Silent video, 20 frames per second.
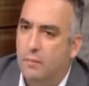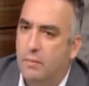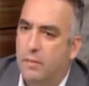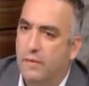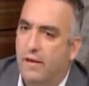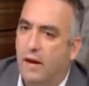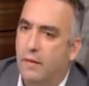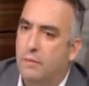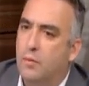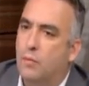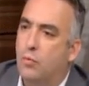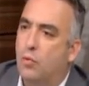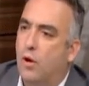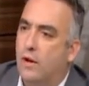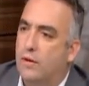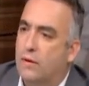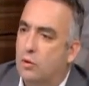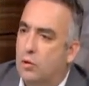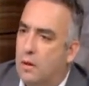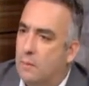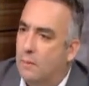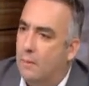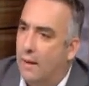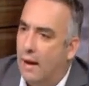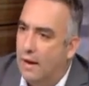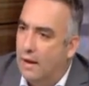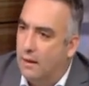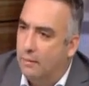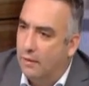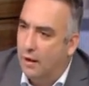ساعات بيبقوا قاعدين قدام
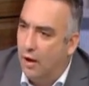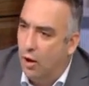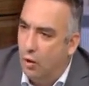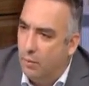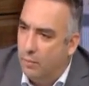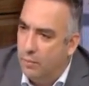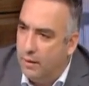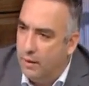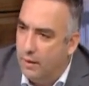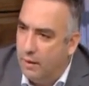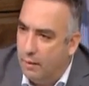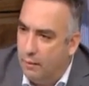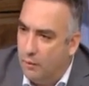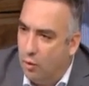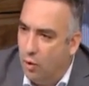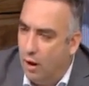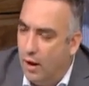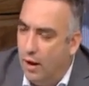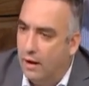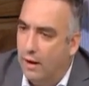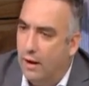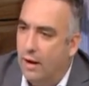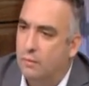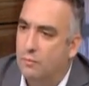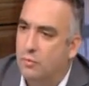المحل بتاعهم بيعملوا حاجات